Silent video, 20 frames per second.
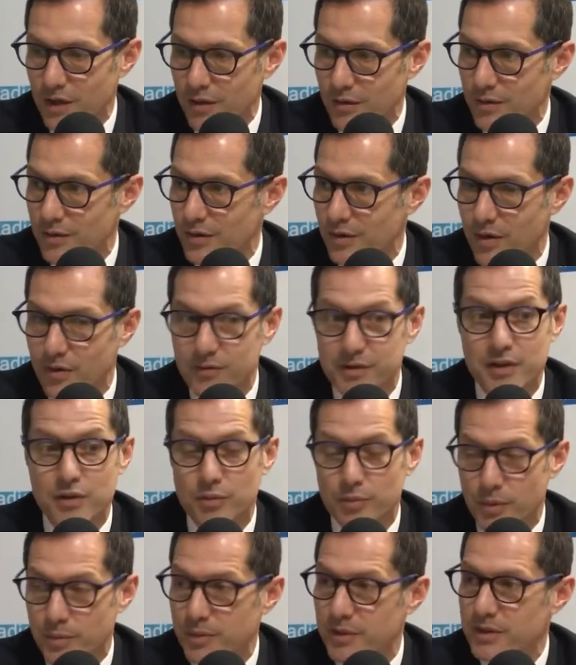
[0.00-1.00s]
euh, en ville,
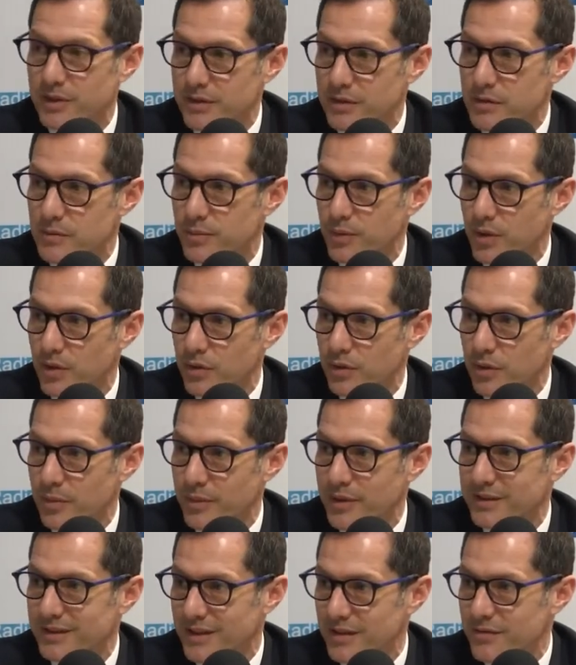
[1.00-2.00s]
on peut prendre les transports en
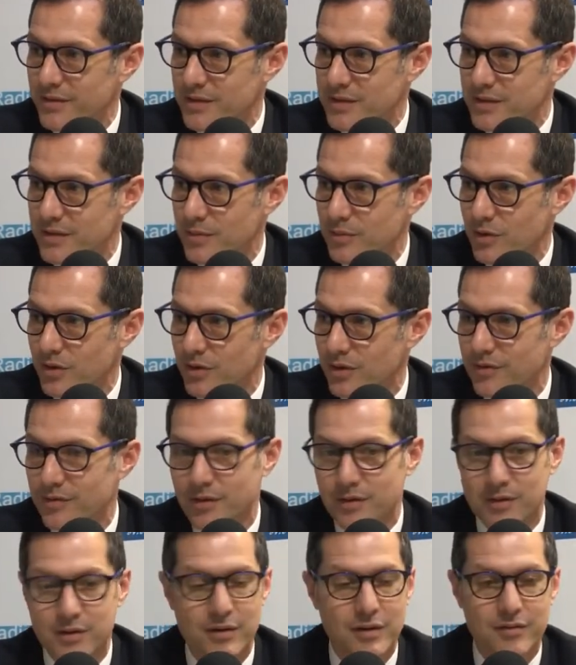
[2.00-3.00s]
commun très facilement. À,
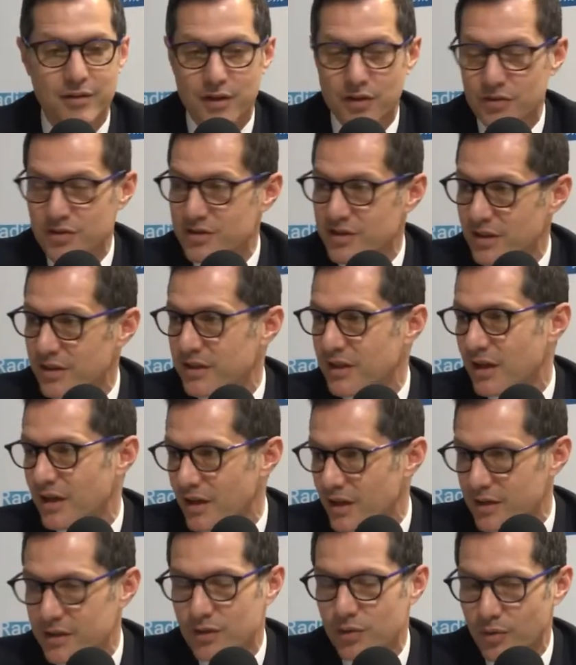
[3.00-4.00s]
Valence, c'est le cas,
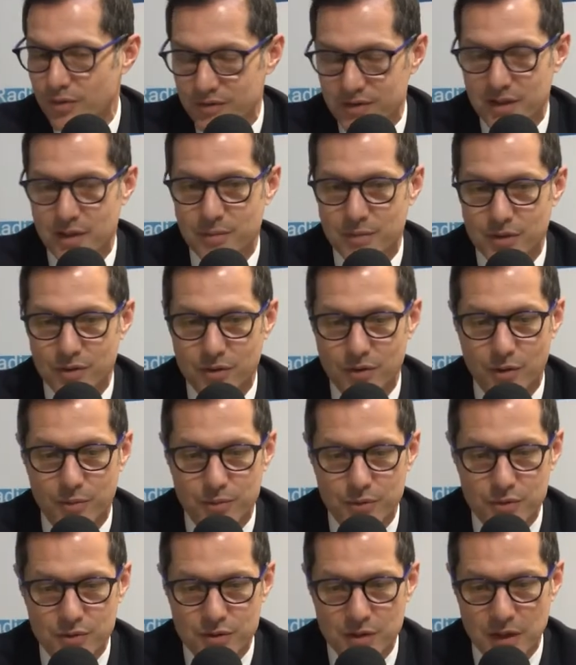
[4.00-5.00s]
à Lyon, évidemment, encore
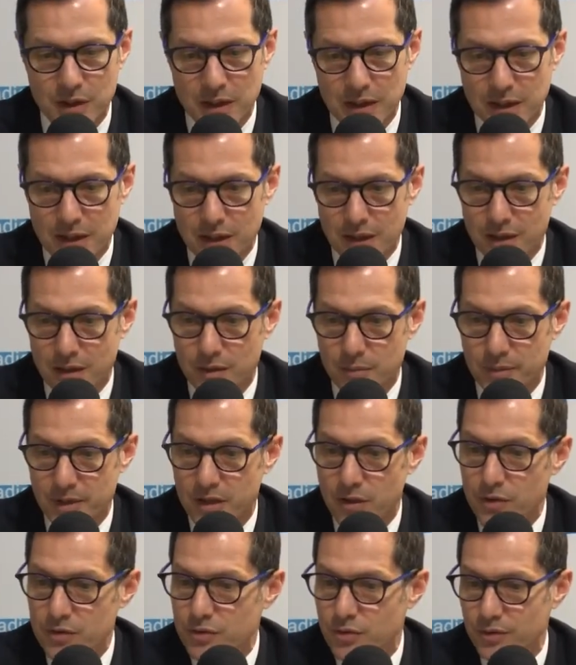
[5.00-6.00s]
plus. Euh, mais
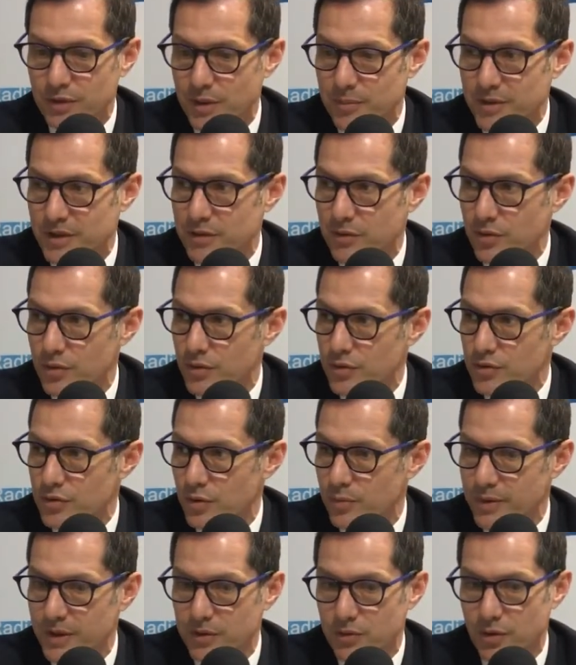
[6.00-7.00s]
lorsqu'on habite euh,
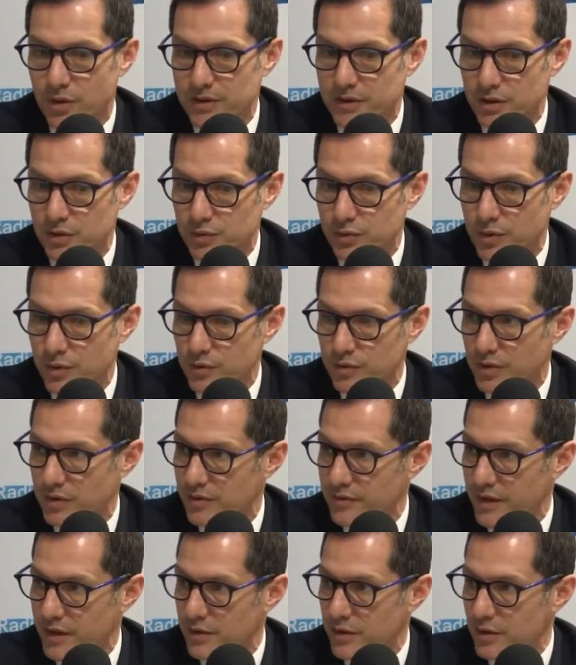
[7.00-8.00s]
sur le plateau Ardéchois ou dans
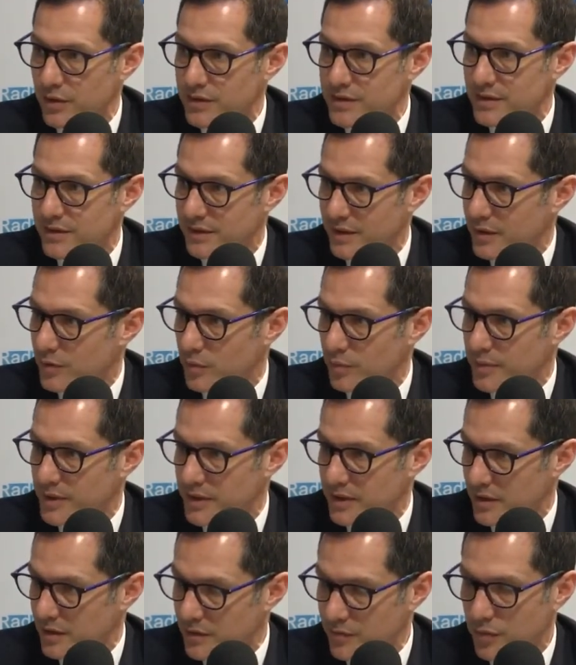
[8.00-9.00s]
le Vercors, c'est très
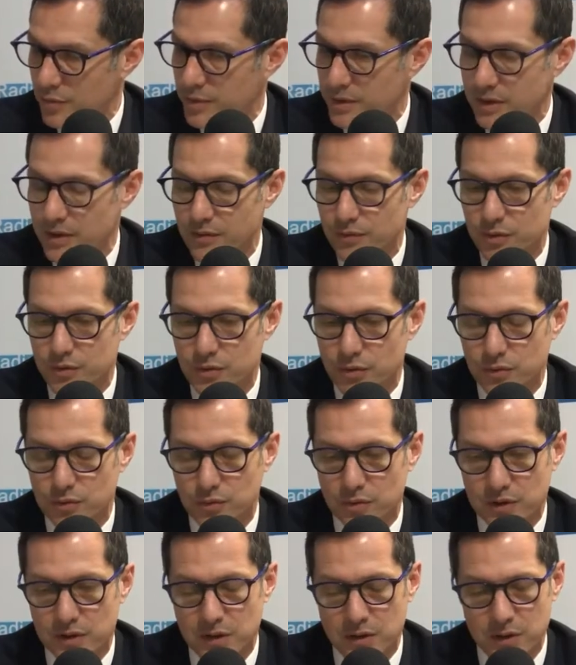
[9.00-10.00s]
compliqué, il faut prendre la voiture
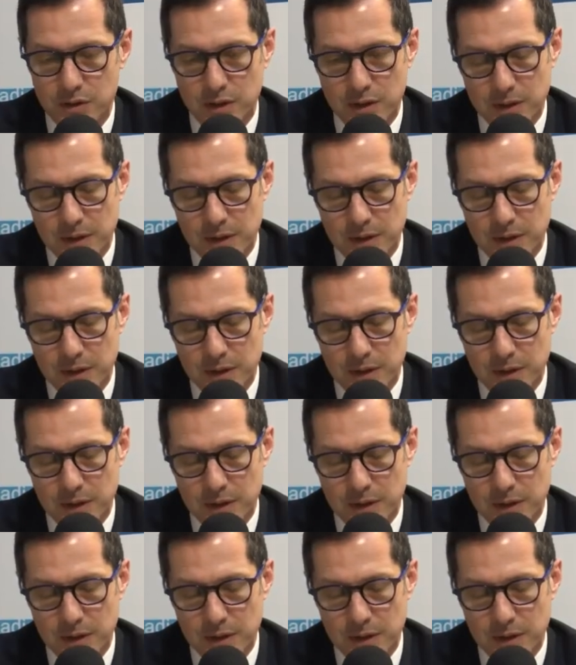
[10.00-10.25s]
tout le temps.